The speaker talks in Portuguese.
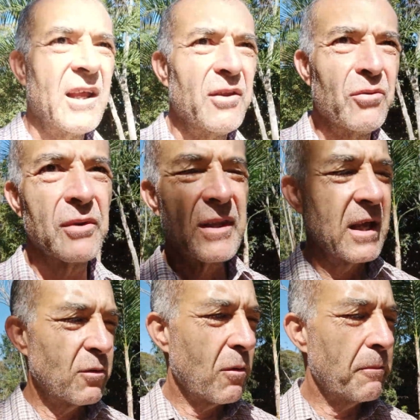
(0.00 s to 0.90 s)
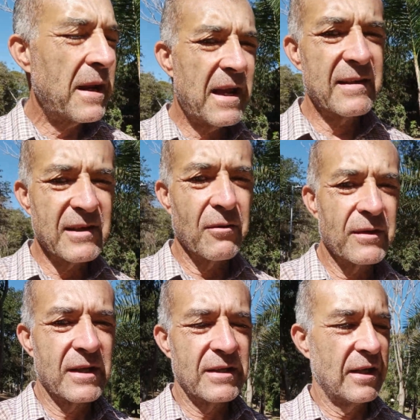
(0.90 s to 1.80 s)
Não tem comparação,
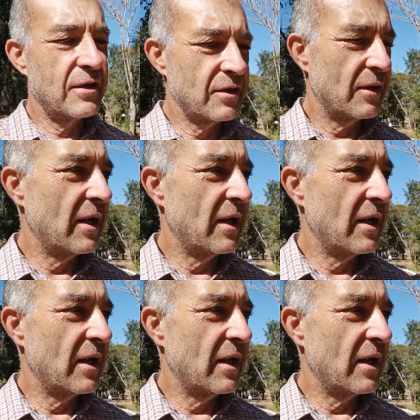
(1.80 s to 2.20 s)
tá, gente?